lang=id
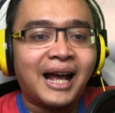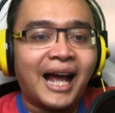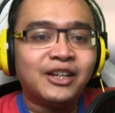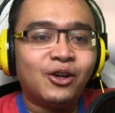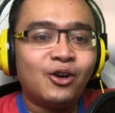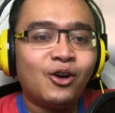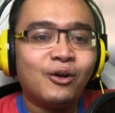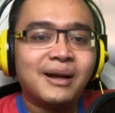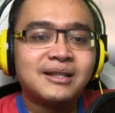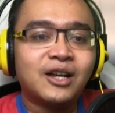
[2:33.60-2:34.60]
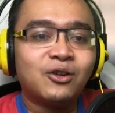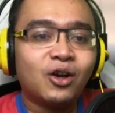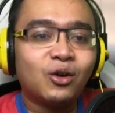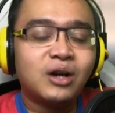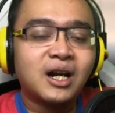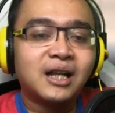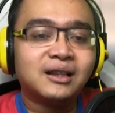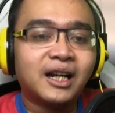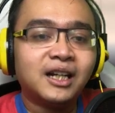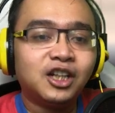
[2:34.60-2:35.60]
Ayo loh, Mas Heru kalau udah
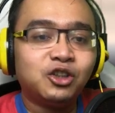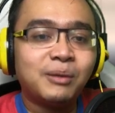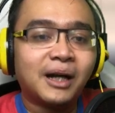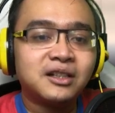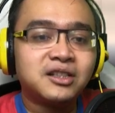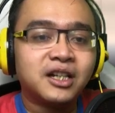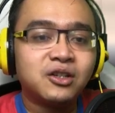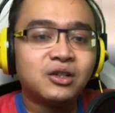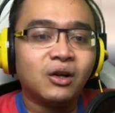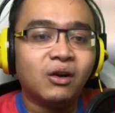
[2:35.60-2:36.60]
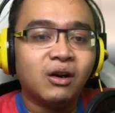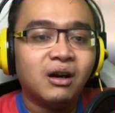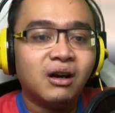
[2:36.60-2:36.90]
nantangin gitu berarti serius loh.